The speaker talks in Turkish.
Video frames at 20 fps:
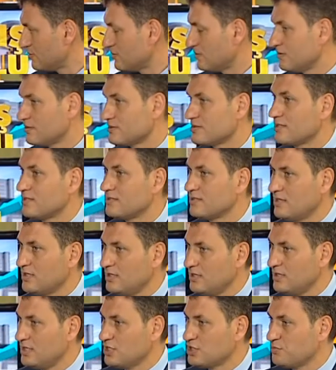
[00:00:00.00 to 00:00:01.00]

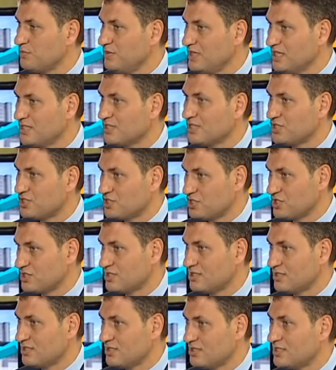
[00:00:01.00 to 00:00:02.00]
sanayileşmeye
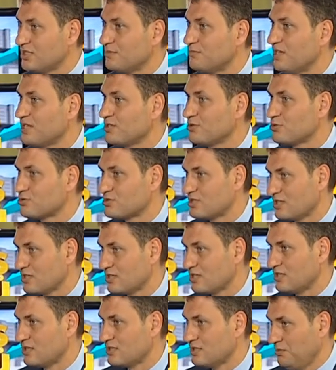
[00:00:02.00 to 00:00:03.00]
geçişteki temel
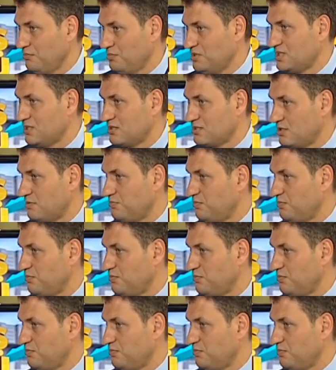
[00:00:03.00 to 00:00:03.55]
göstergelerden bir tanesidir.